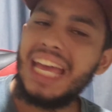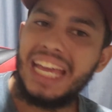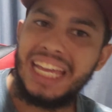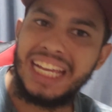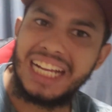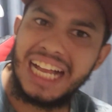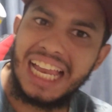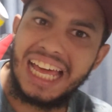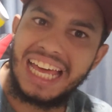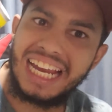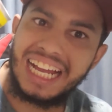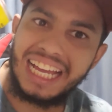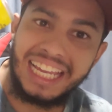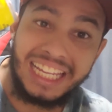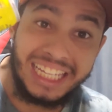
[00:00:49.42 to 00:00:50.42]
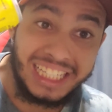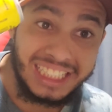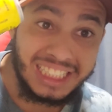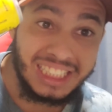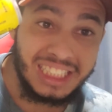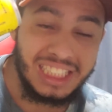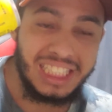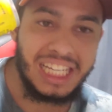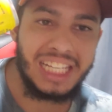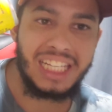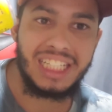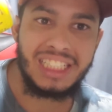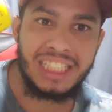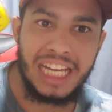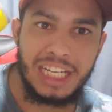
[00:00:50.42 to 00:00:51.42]
E galera, esse
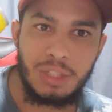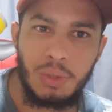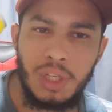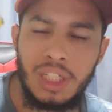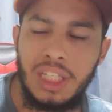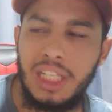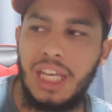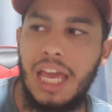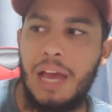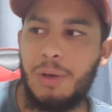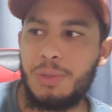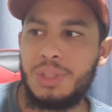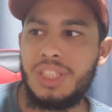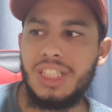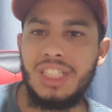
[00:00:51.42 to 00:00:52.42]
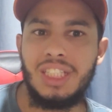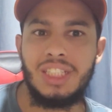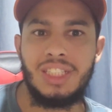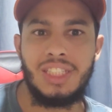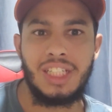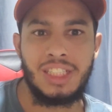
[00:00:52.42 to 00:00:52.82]
energético aqui é o seguinte,